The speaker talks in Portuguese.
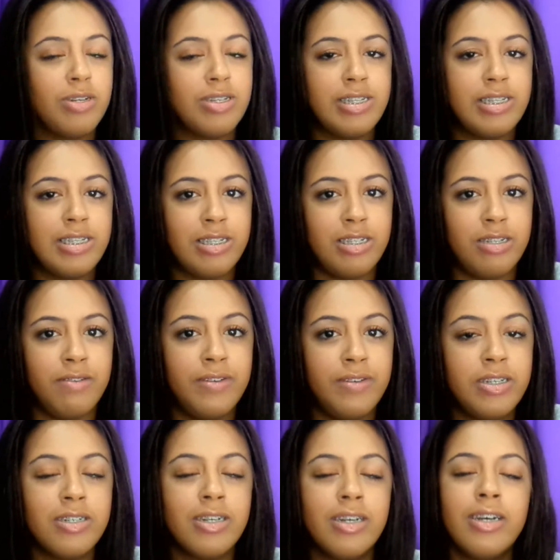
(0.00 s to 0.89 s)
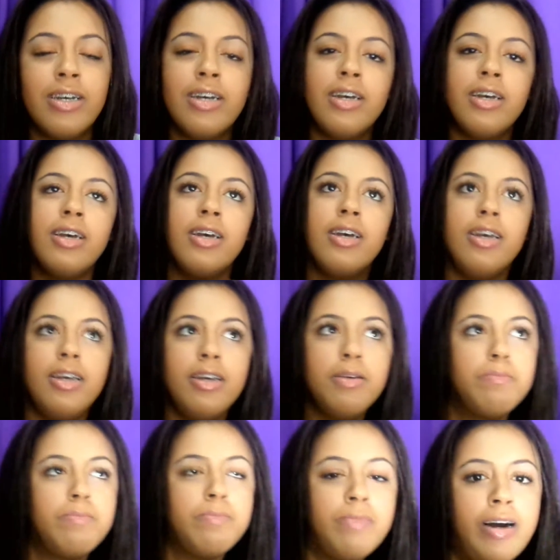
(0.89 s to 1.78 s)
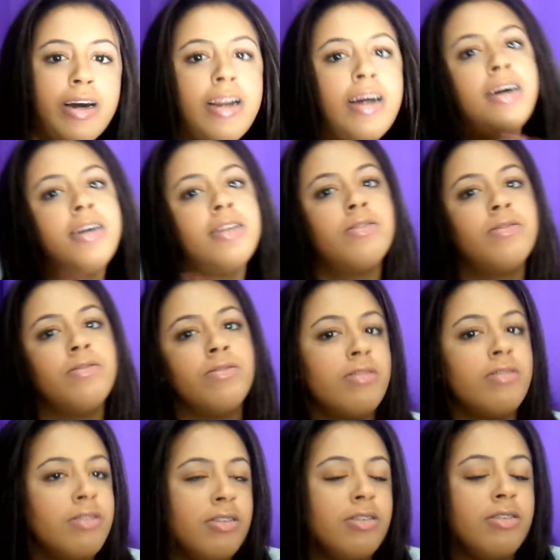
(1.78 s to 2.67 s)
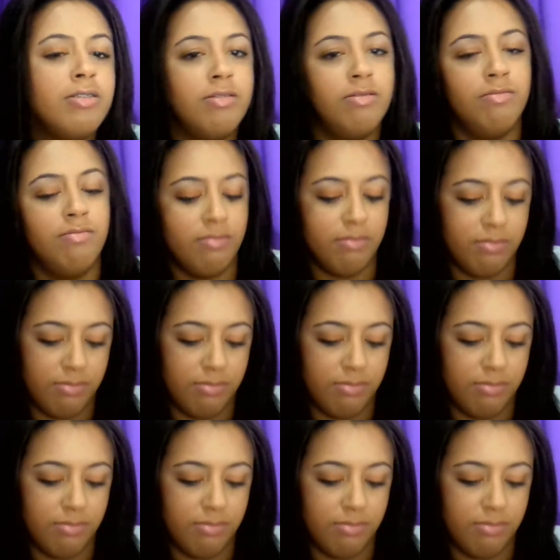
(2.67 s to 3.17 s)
acessíveis e baratos e